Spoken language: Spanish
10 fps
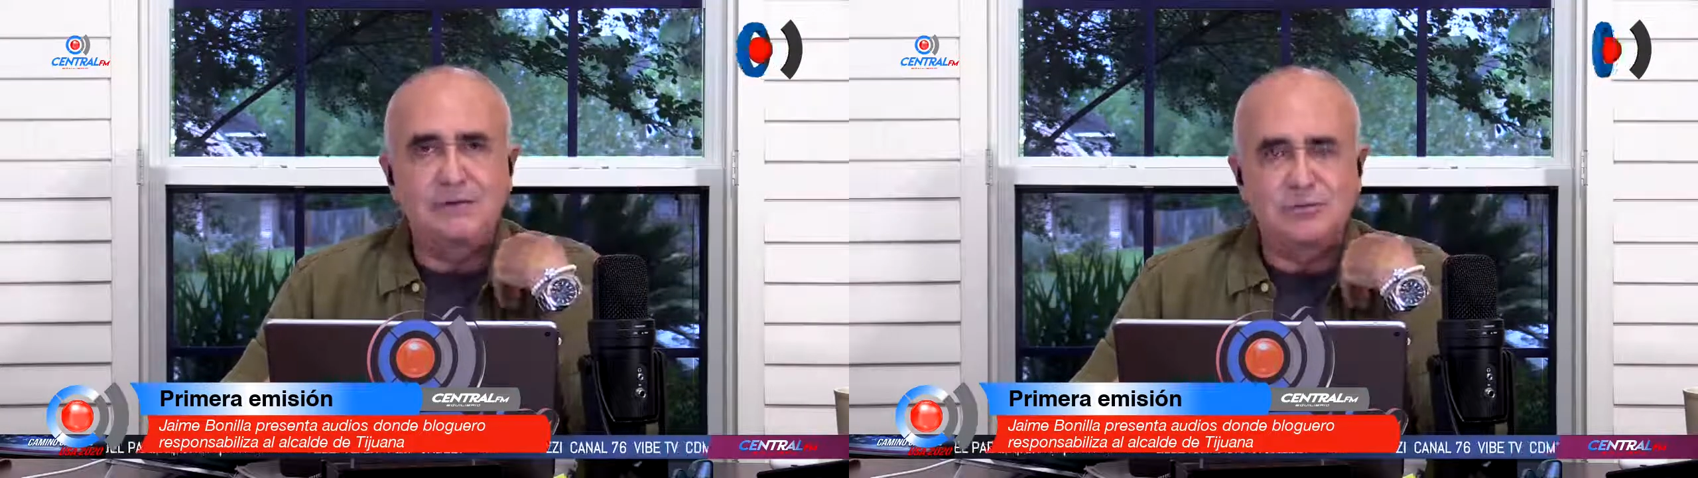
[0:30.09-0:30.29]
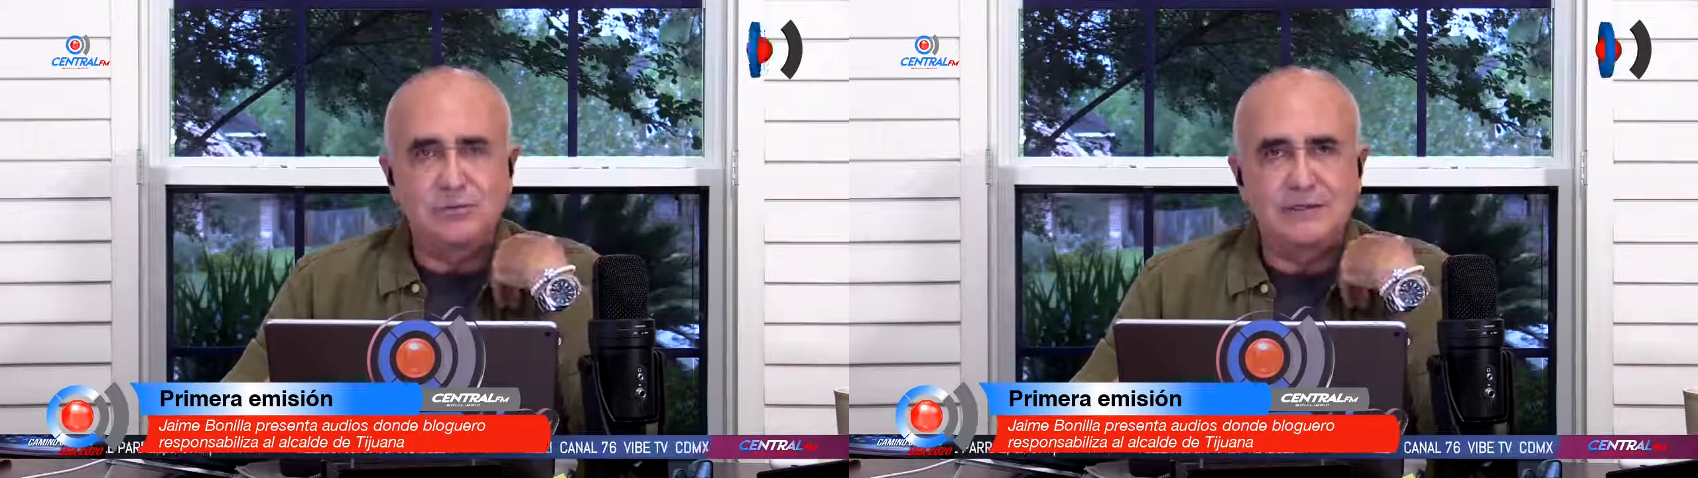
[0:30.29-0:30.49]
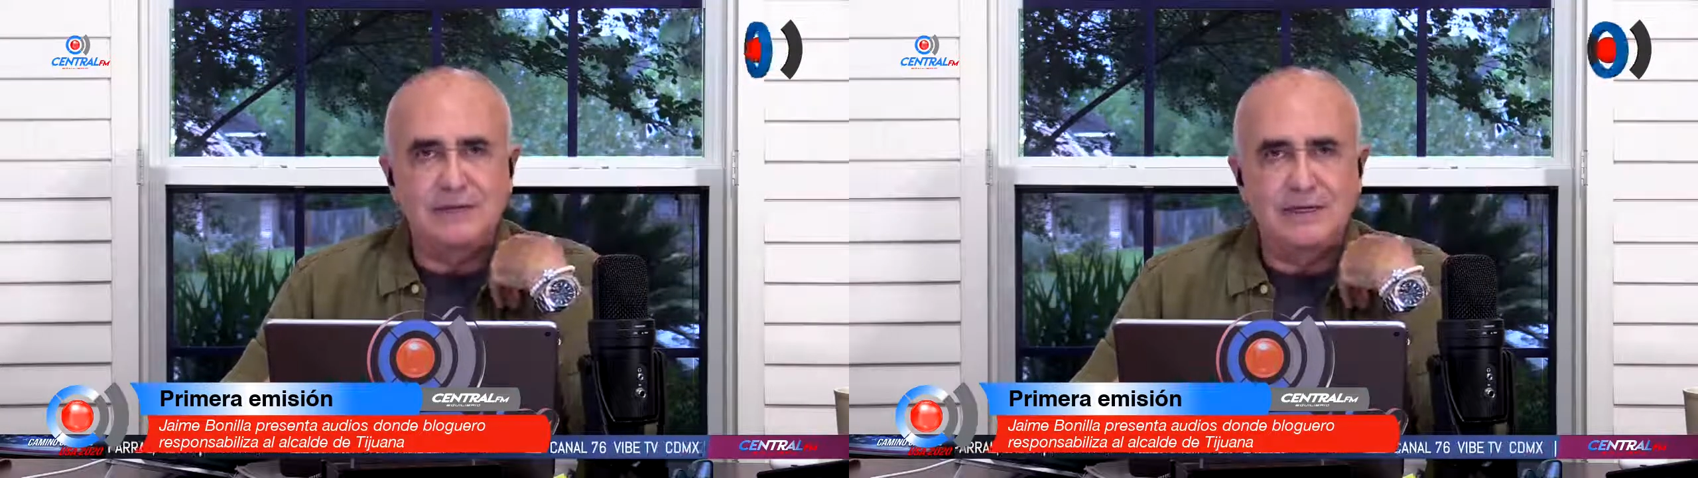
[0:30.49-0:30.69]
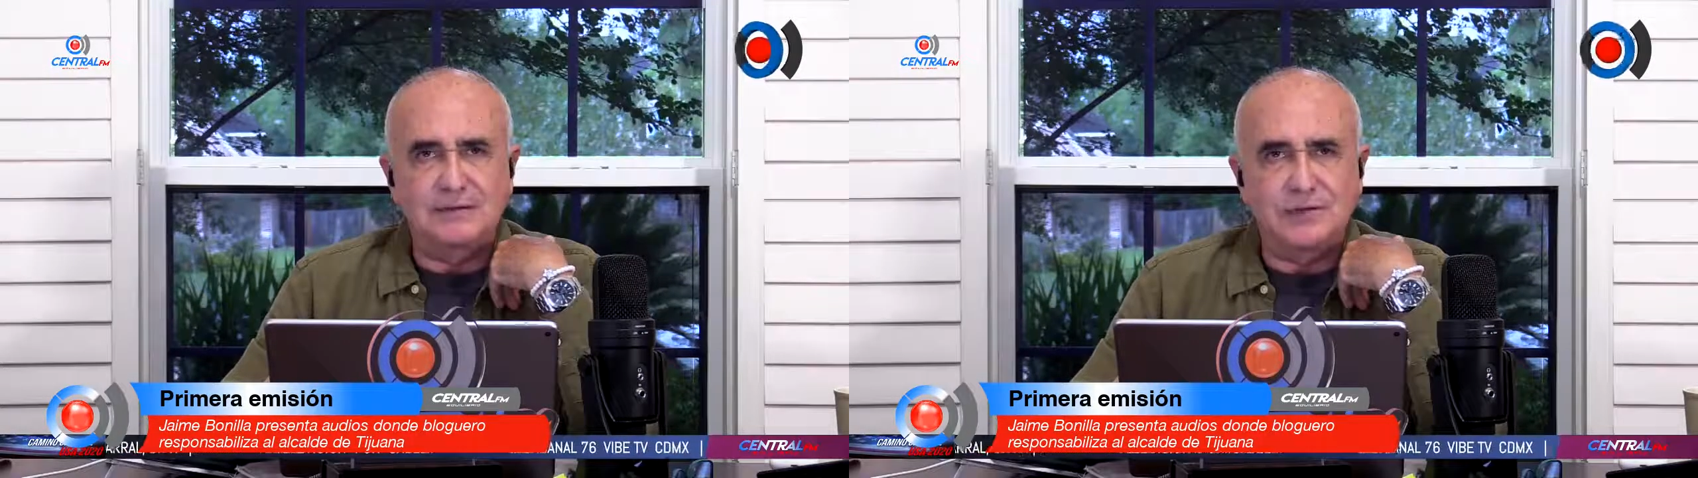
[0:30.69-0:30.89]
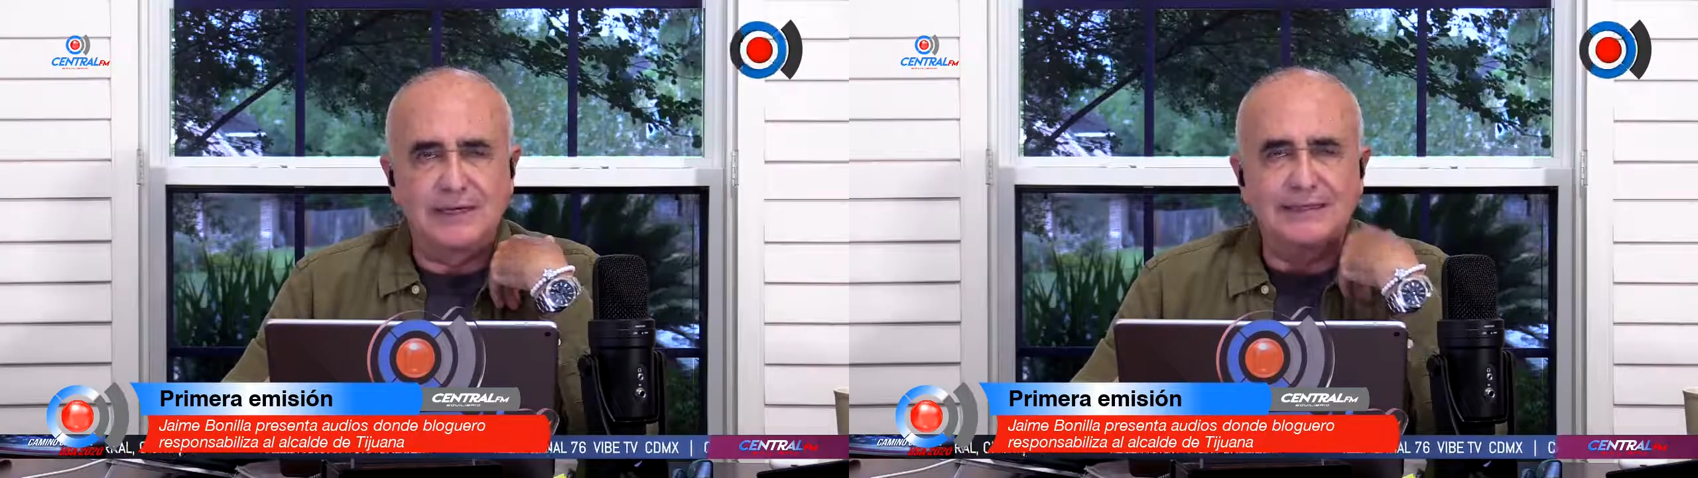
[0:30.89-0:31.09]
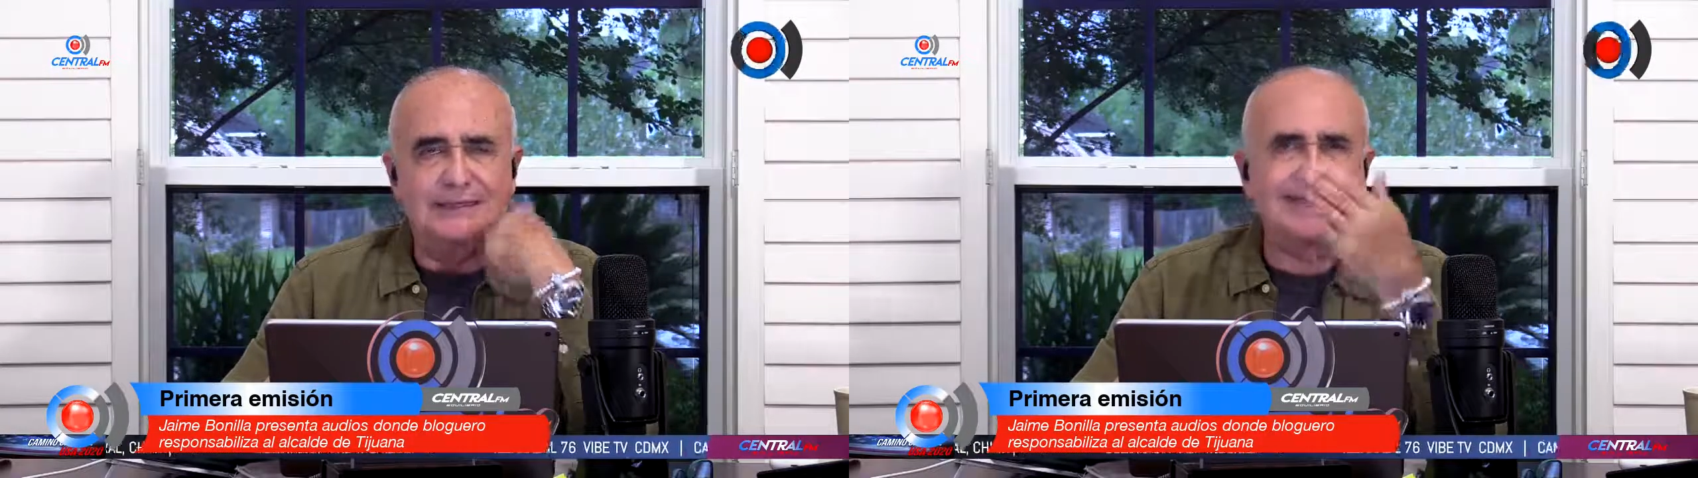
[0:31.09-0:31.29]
autor intelectual